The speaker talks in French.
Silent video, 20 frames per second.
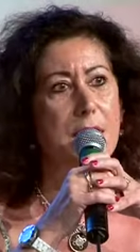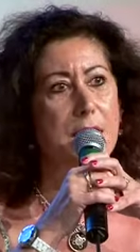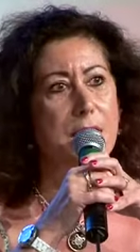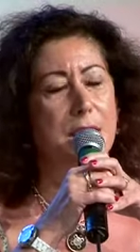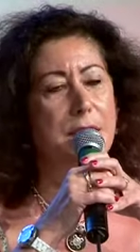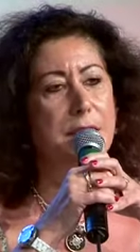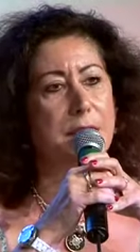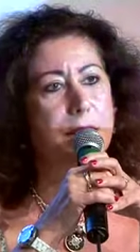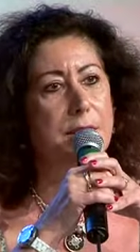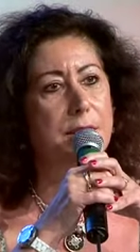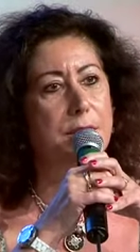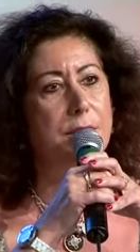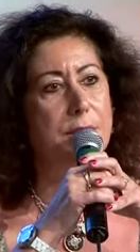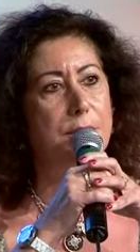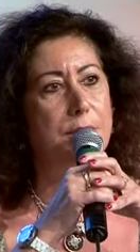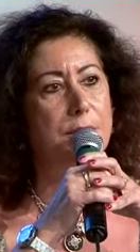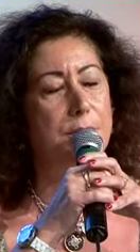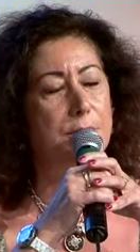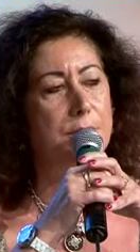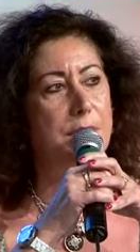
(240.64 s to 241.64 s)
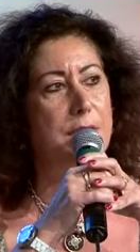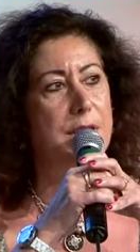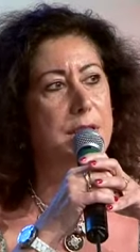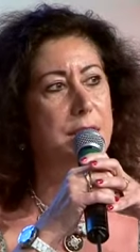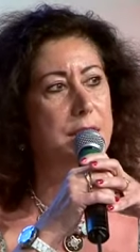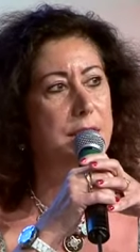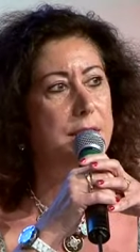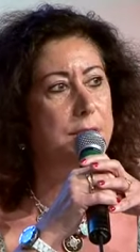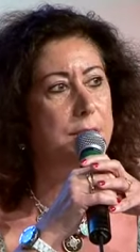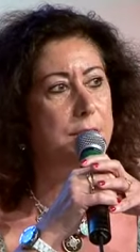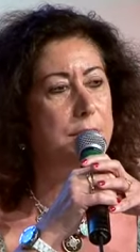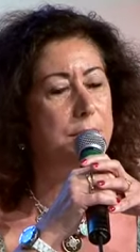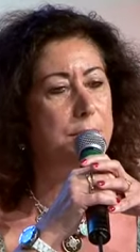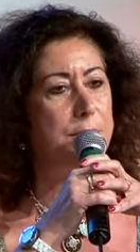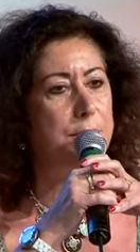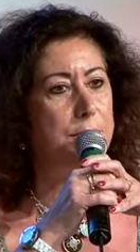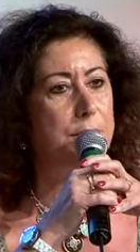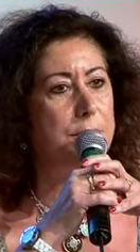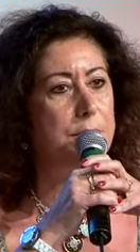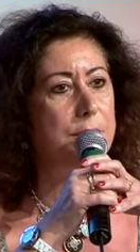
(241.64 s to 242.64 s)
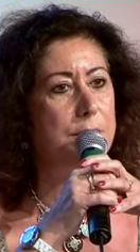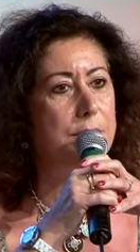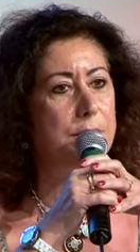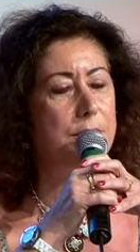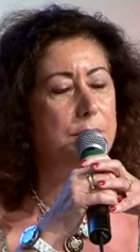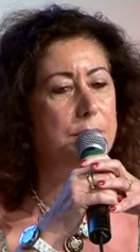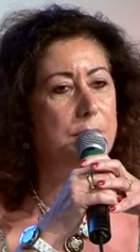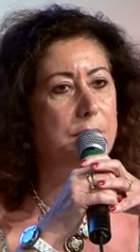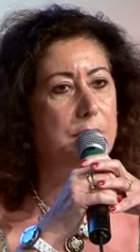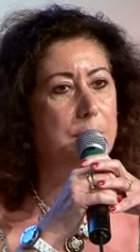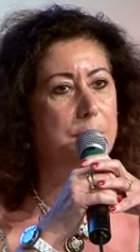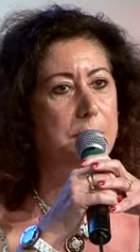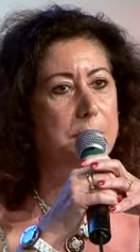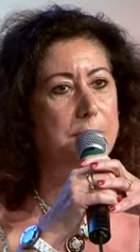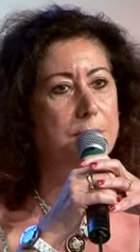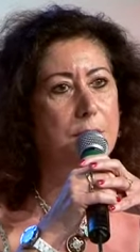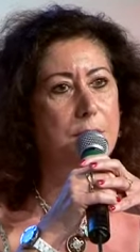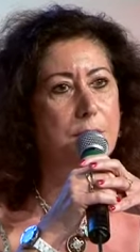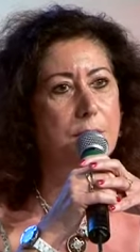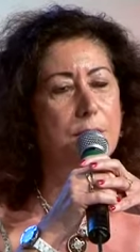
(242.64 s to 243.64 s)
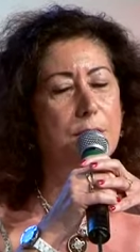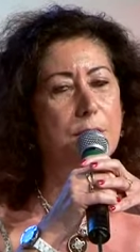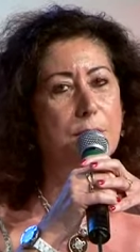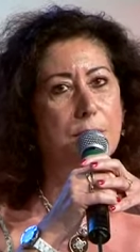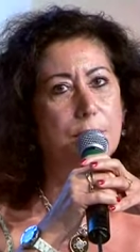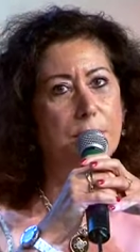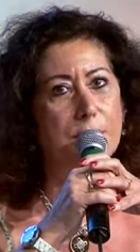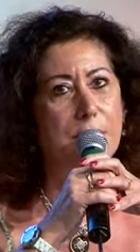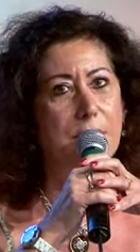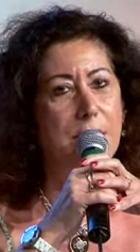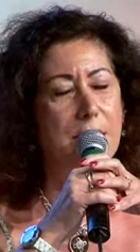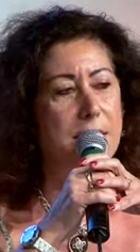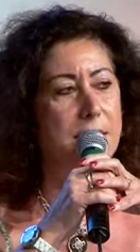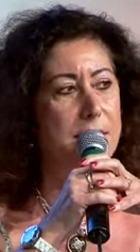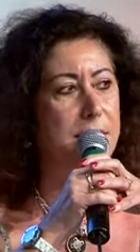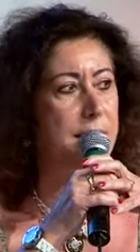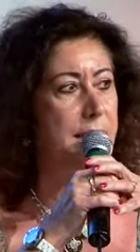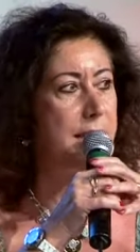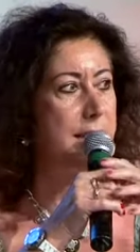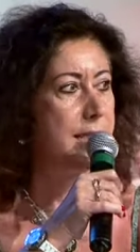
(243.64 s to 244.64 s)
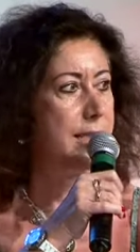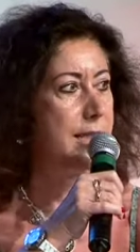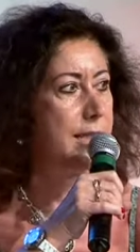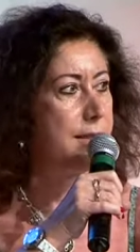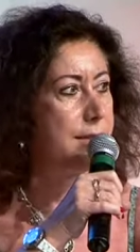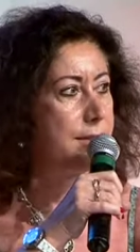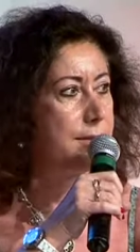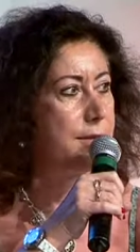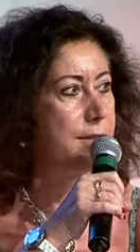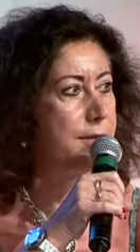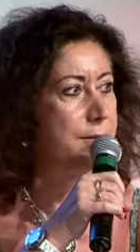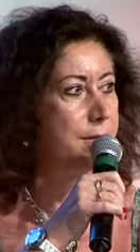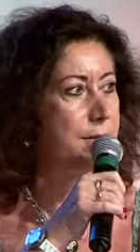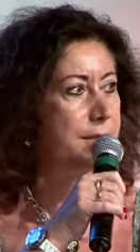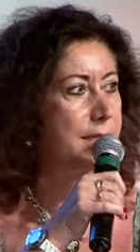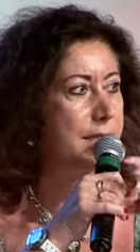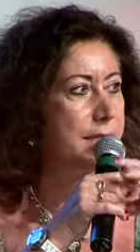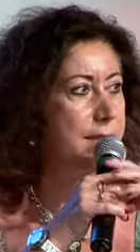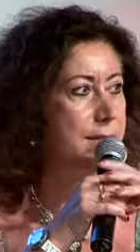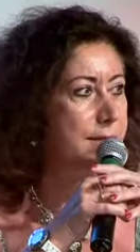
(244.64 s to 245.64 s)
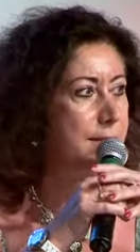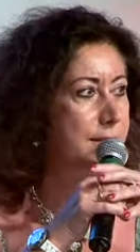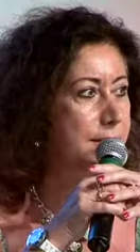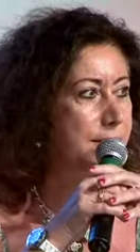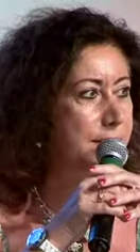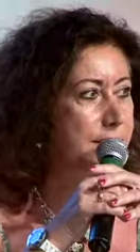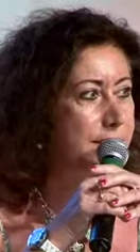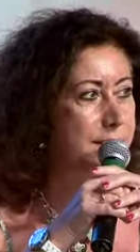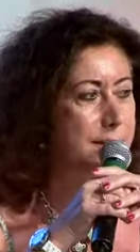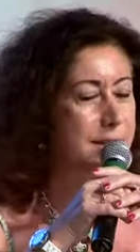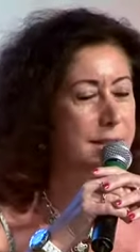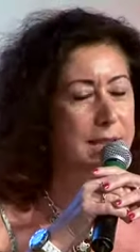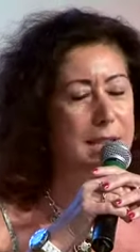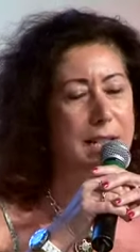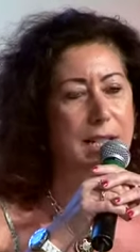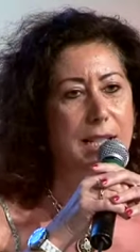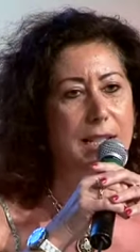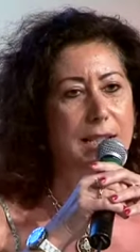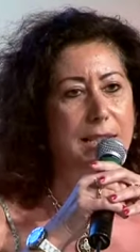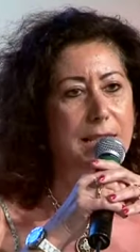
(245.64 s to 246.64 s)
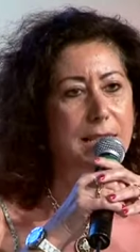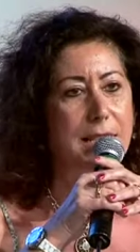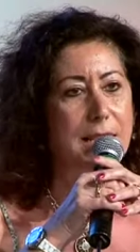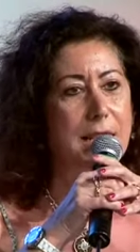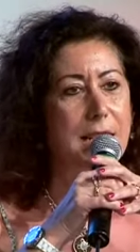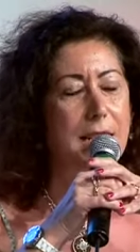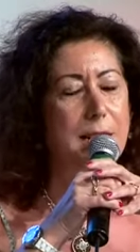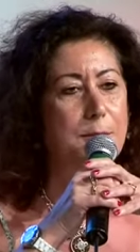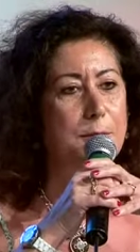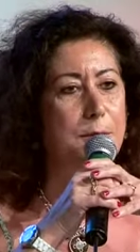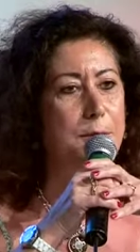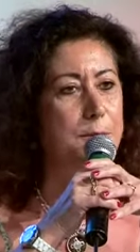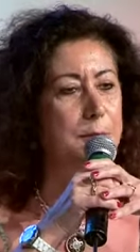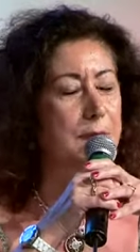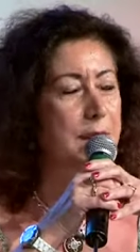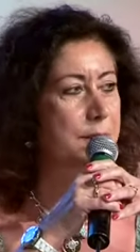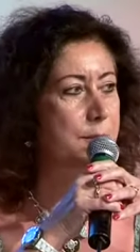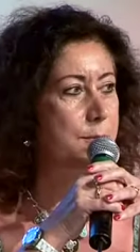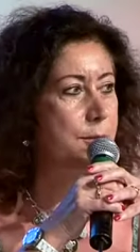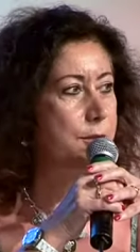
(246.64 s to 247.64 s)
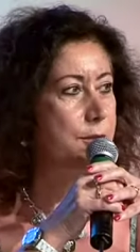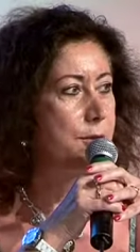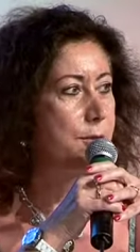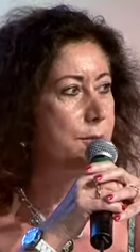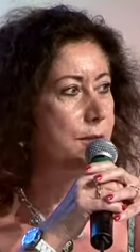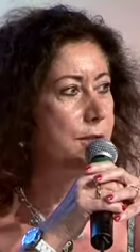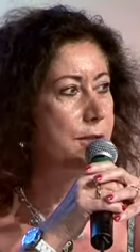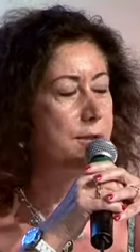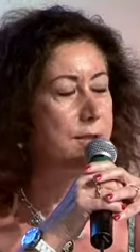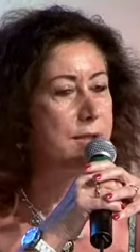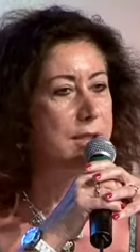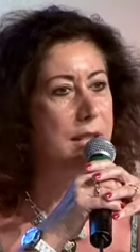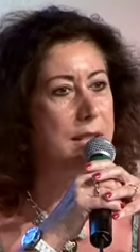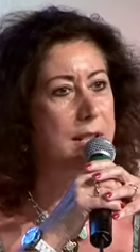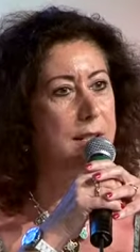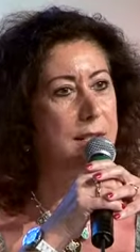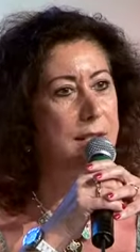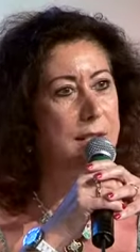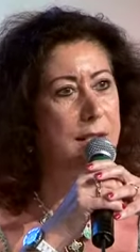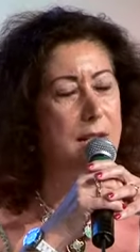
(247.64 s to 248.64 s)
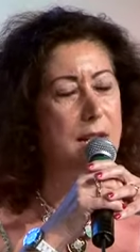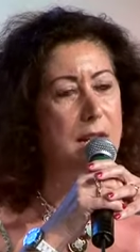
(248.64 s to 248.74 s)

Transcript: et qu'on restait au niveau de la prévention secondaire qui a été euh, évoquée euh, très clairement par M. Brun tout à l'heure.